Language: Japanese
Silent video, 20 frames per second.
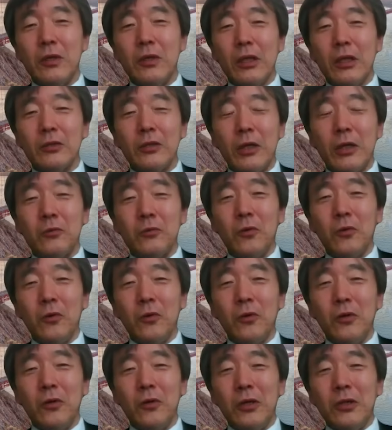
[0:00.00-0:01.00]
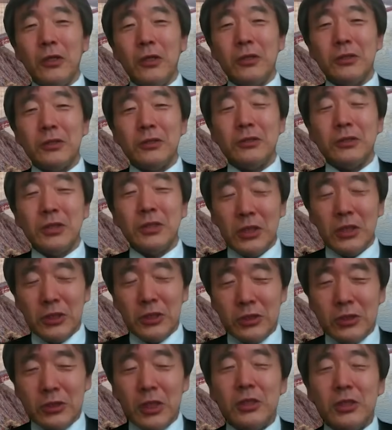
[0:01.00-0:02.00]
れは、うん、
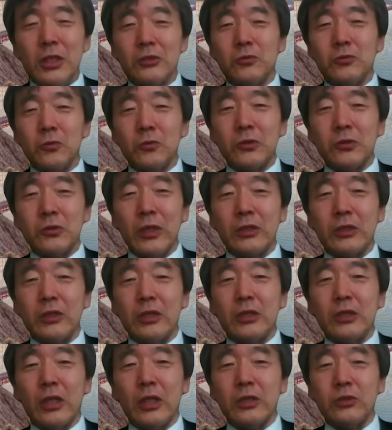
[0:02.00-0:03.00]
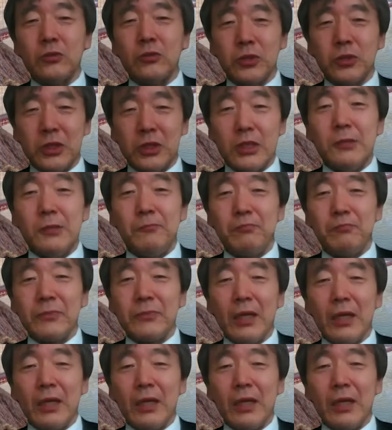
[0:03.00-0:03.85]
実質的には増税をやっていたに等しい。